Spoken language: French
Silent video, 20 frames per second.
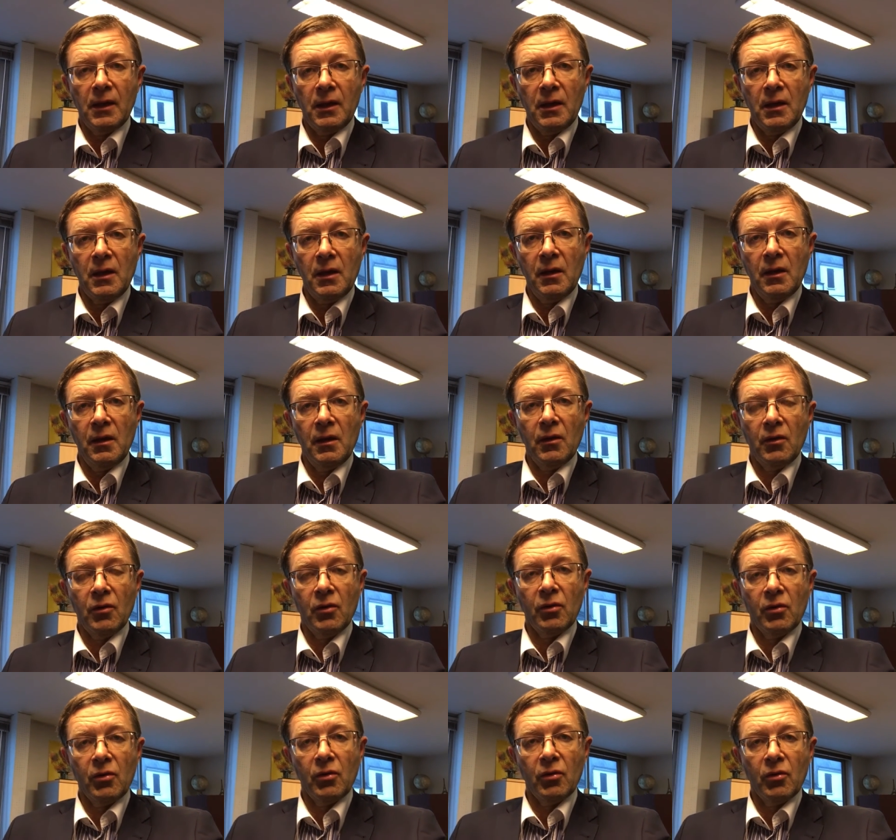Et
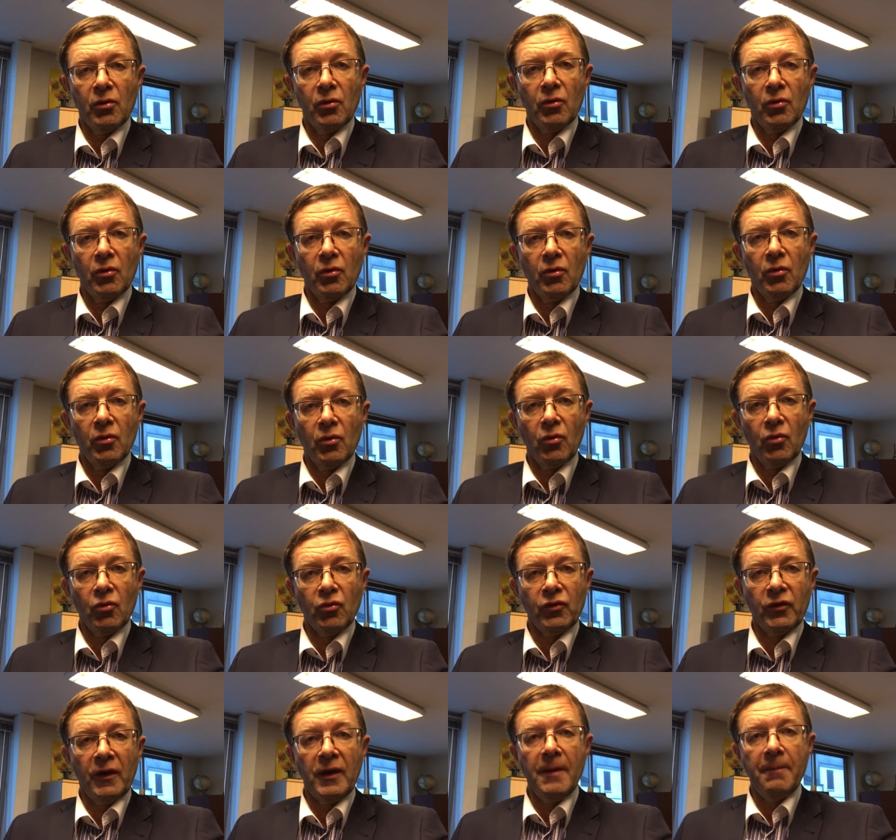euh,
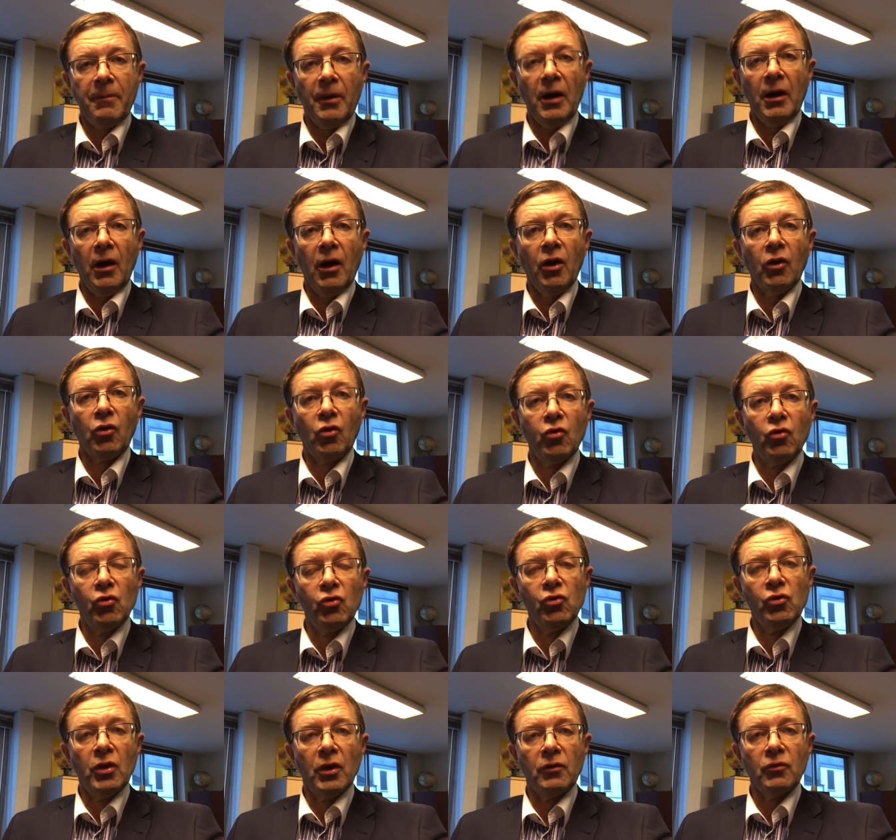ça n'est pas un
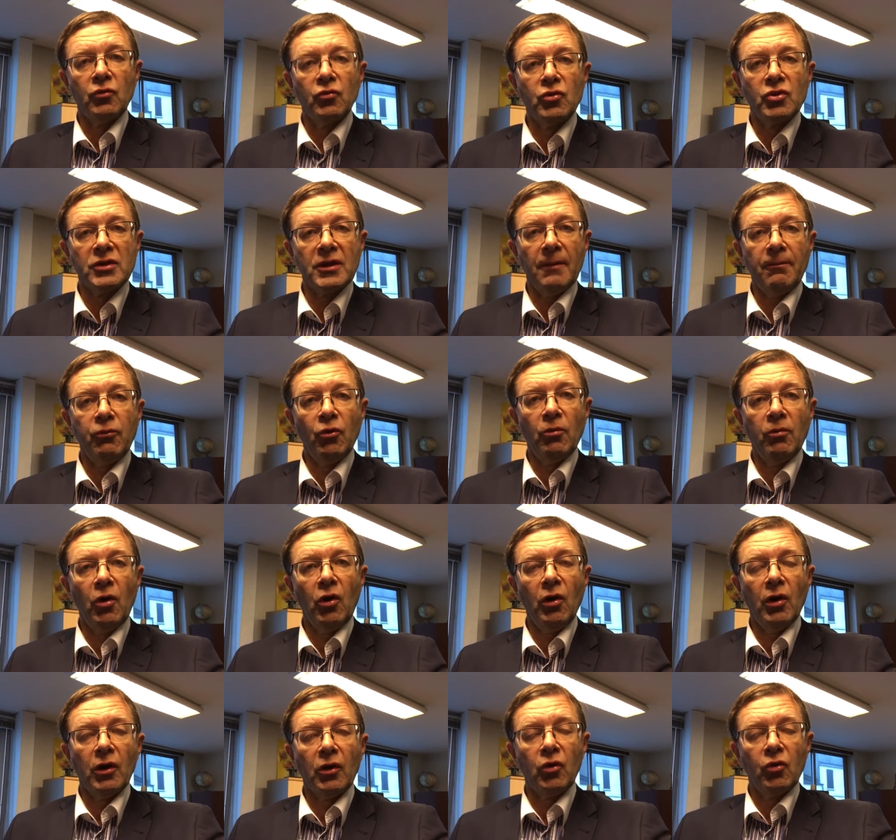clown ou
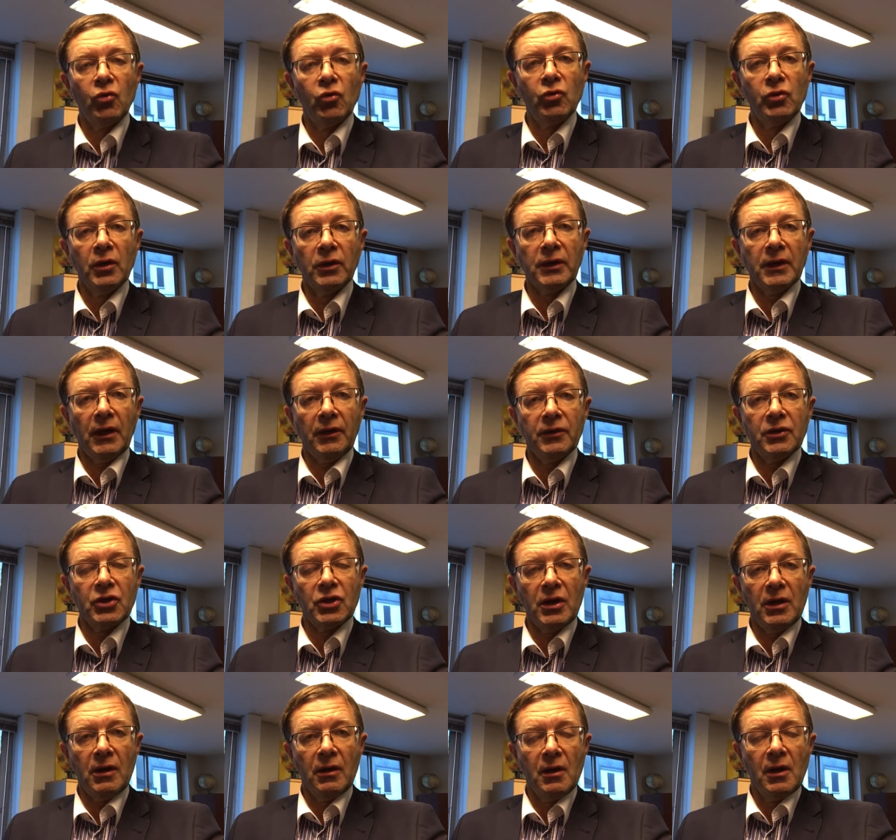simplement un clown, car
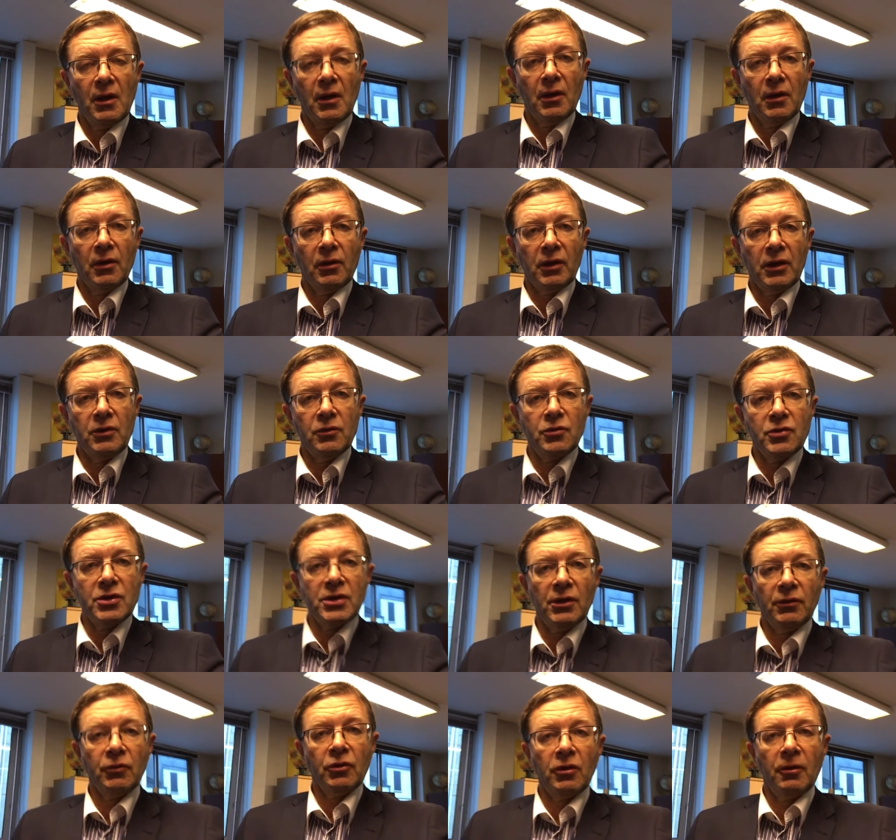déjà
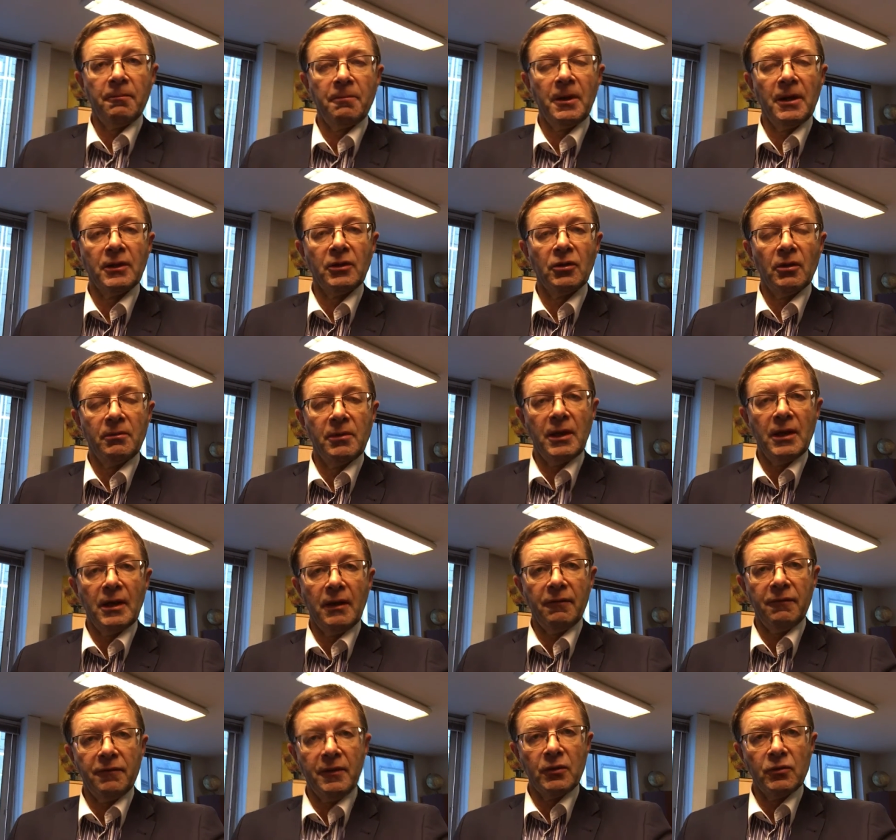réussir une campagne comme il
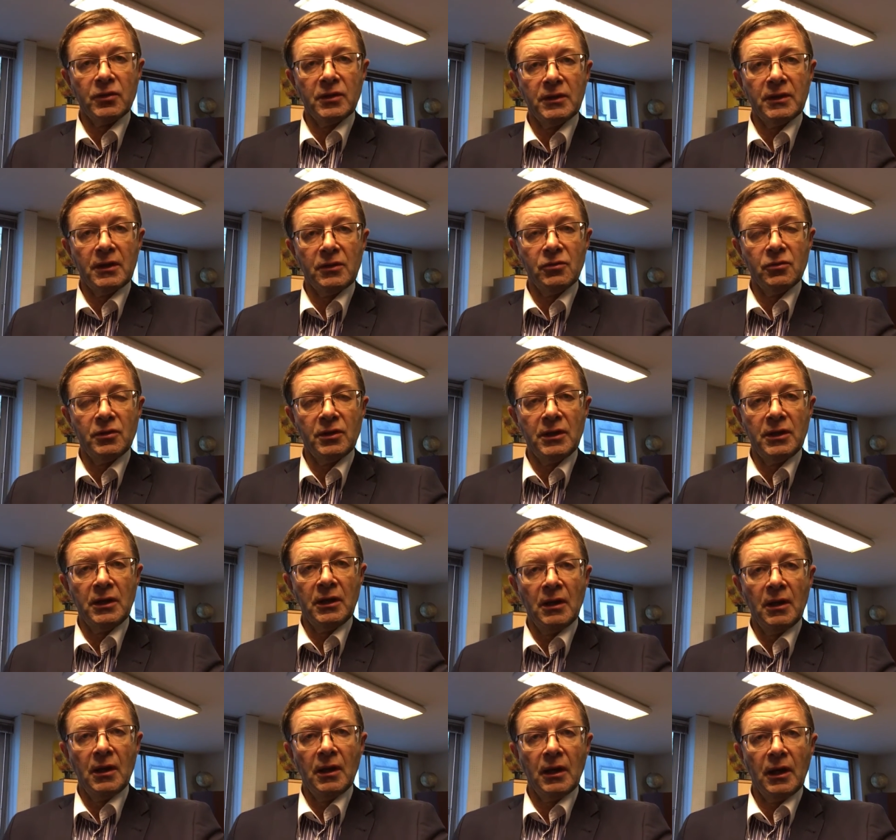l'a fait aux États-Unis,
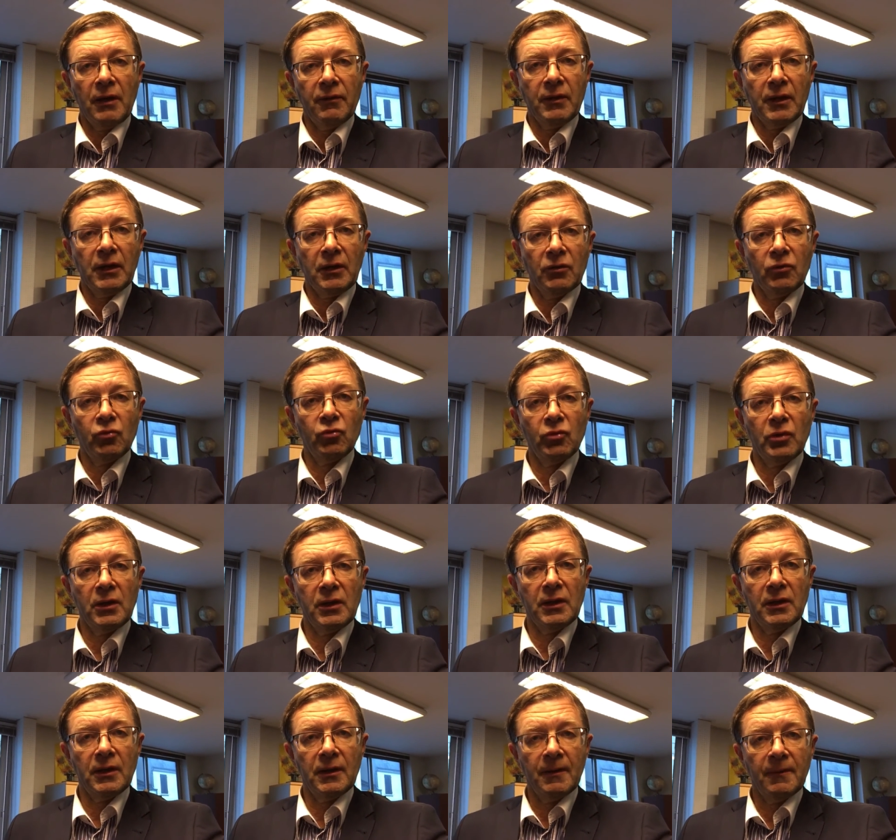avec toutes
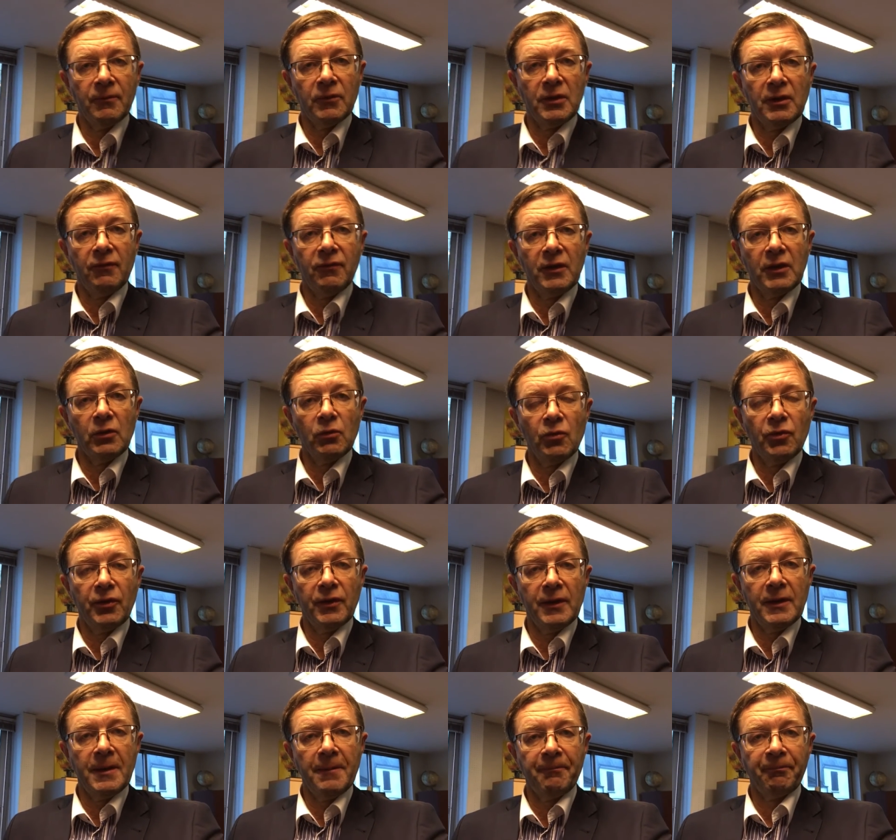les
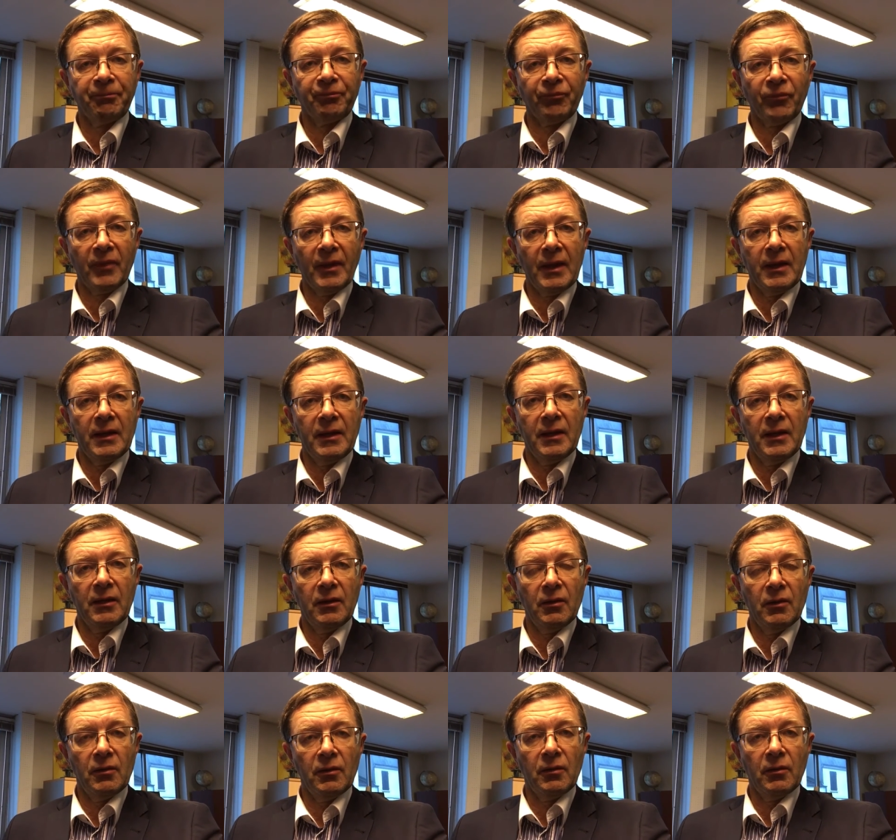difficultés
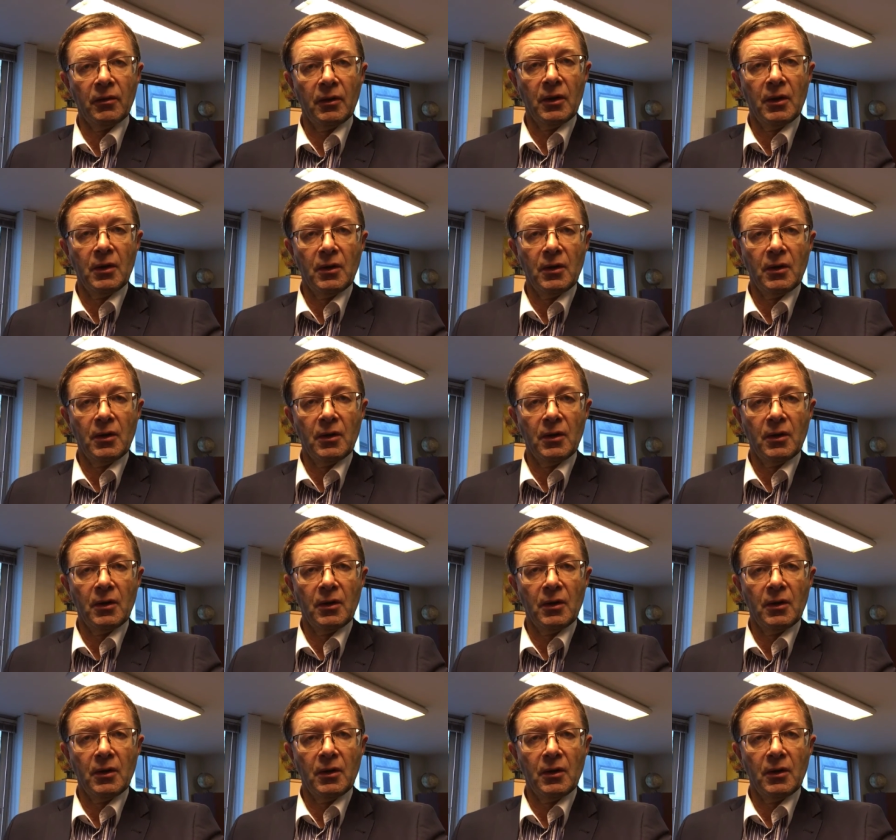et euh,